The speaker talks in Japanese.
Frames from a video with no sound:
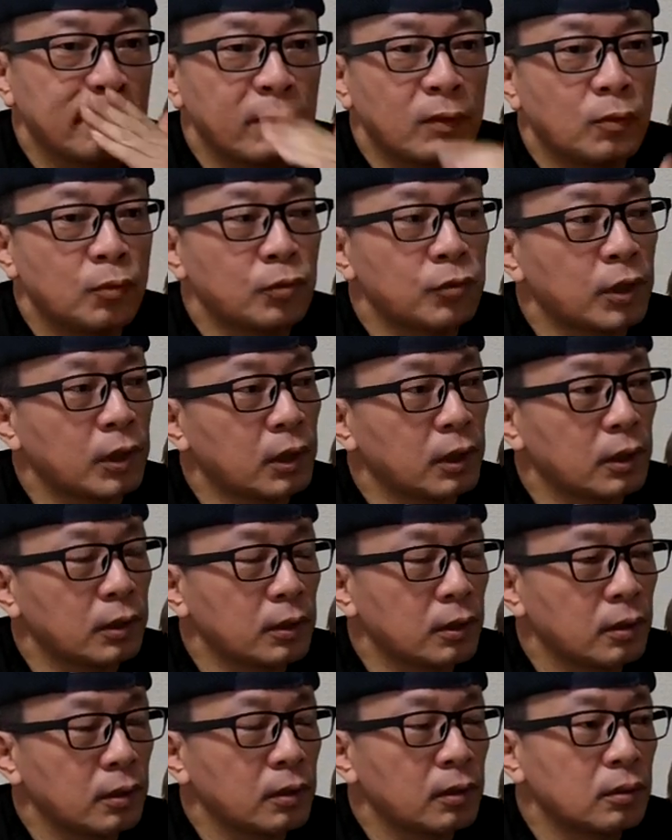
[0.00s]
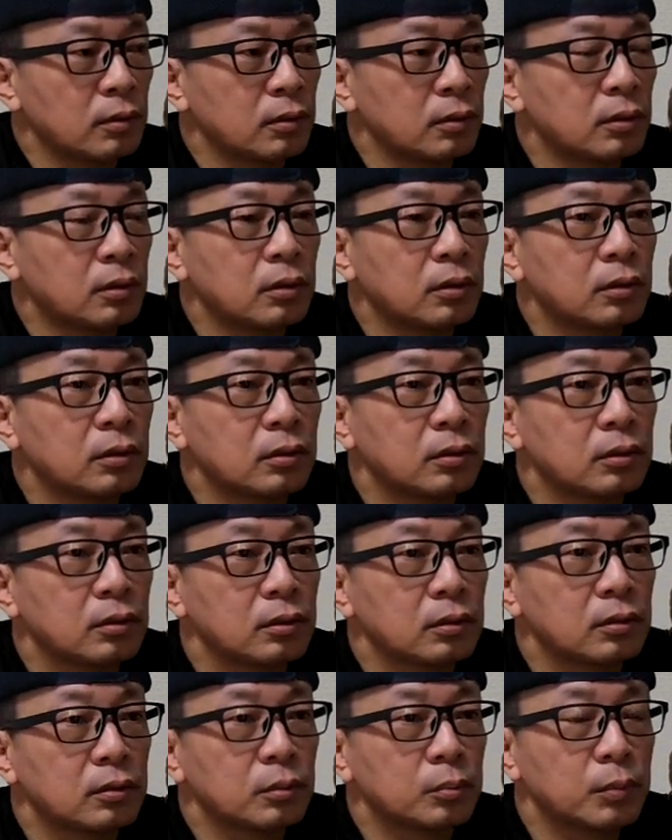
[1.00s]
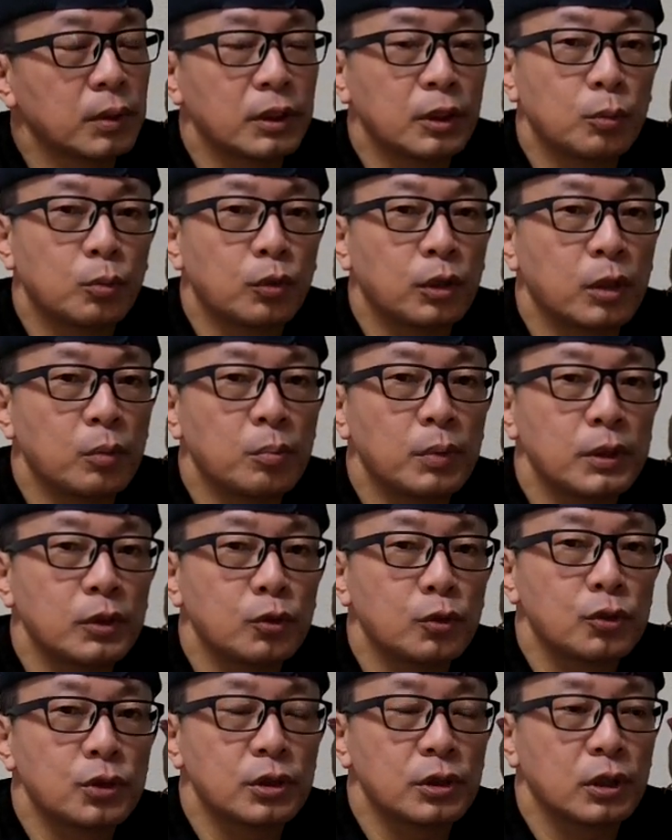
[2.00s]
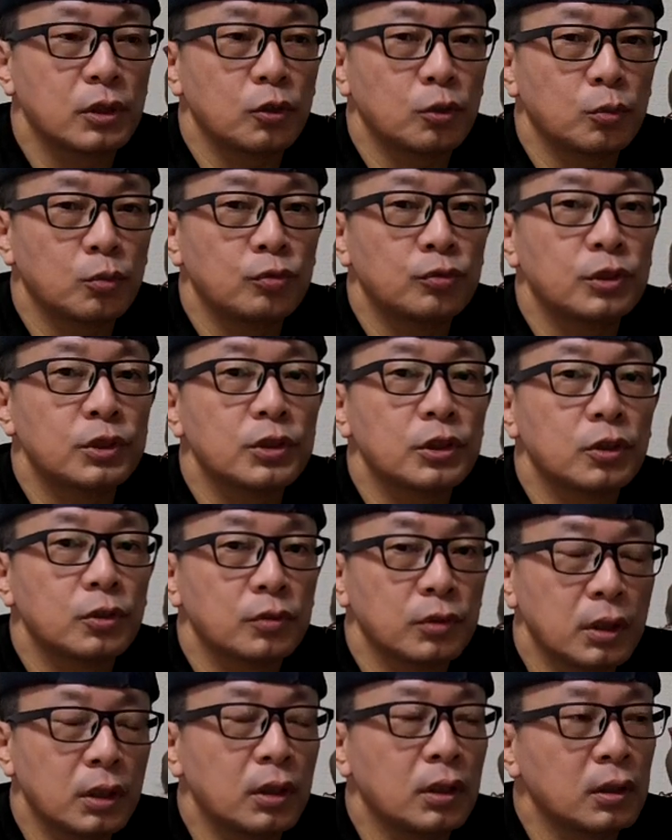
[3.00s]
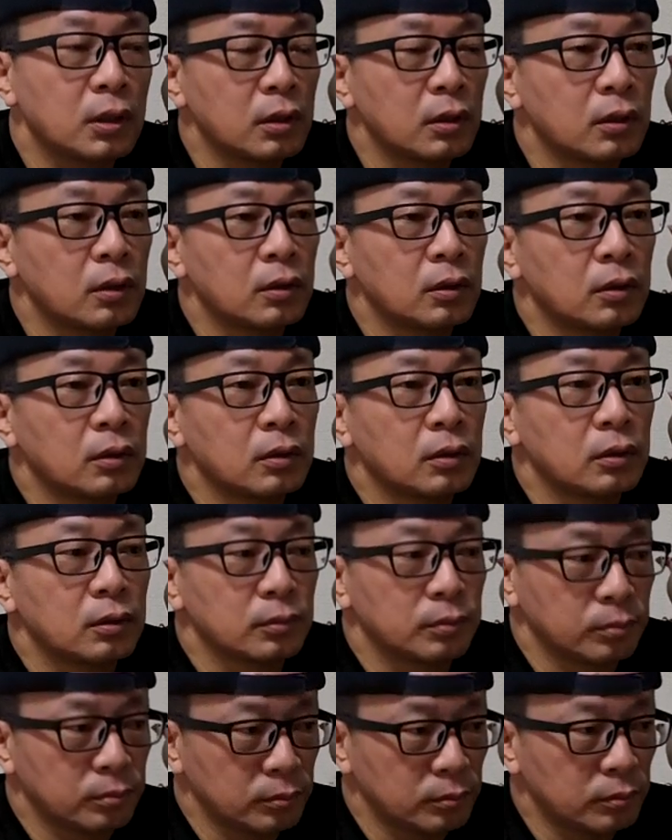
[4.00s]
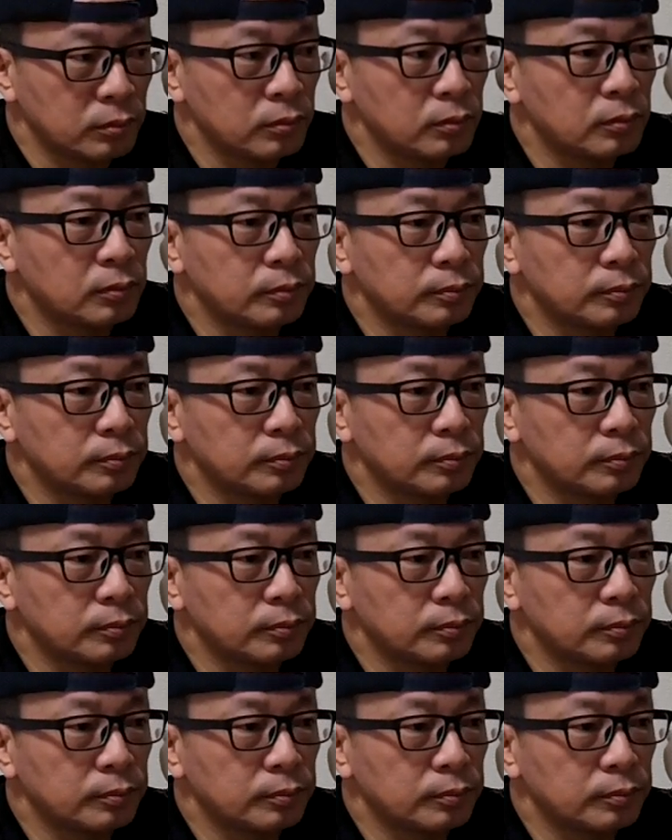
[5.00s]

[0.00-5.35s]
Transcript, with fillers: うん、どうなんかなまあでも頑張ってほしいなと思うんですけどね。うん